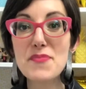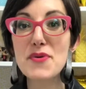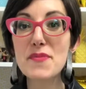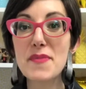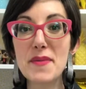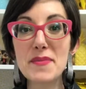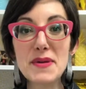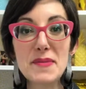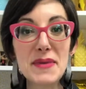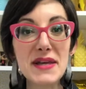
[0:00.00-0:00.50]

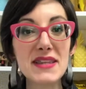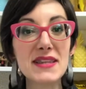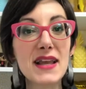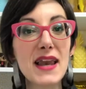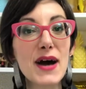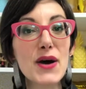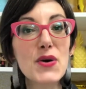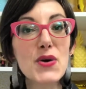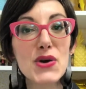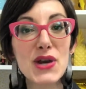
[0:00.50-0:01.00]
probabilmente
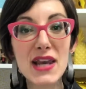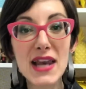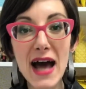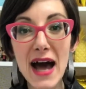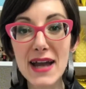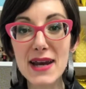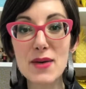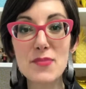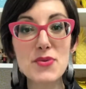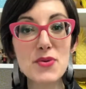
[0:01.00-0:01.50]
la
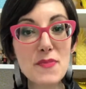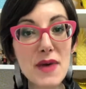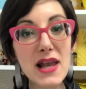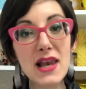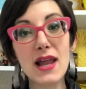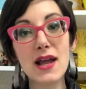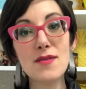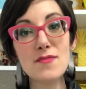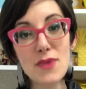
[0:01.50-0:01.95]
collana più bella al